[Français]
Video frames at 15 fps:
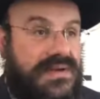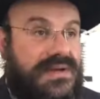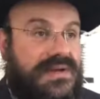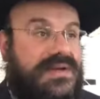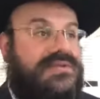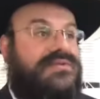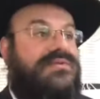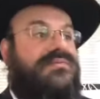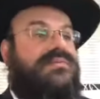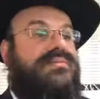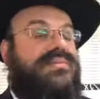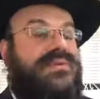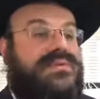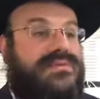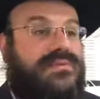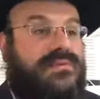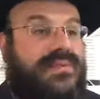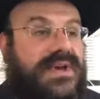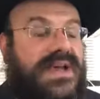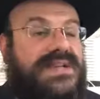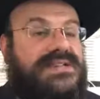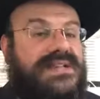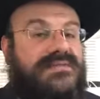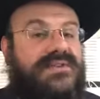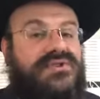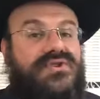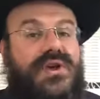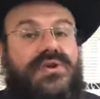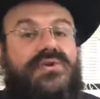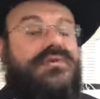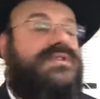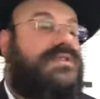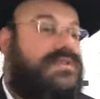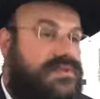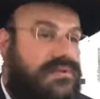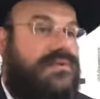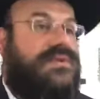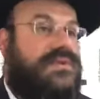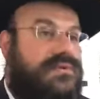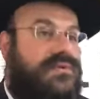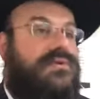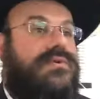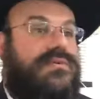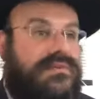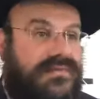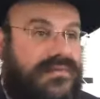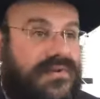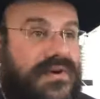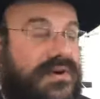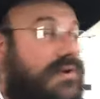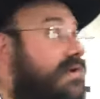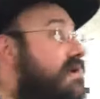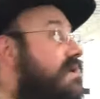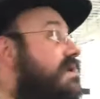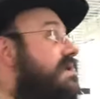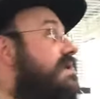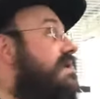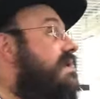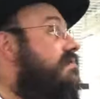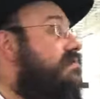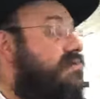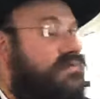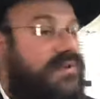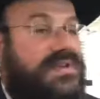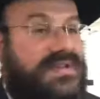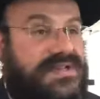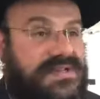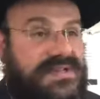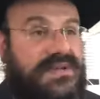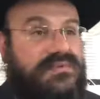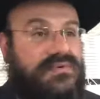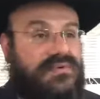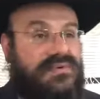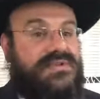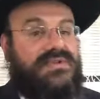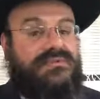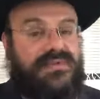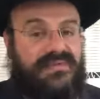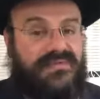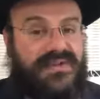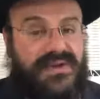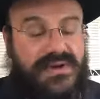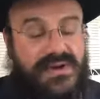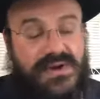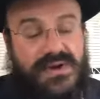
ils sont, ils sont prêts à servir Dieu à condition qu'ils ont le confort et les besoins nécessaires pour tout ce qu'il doit faire,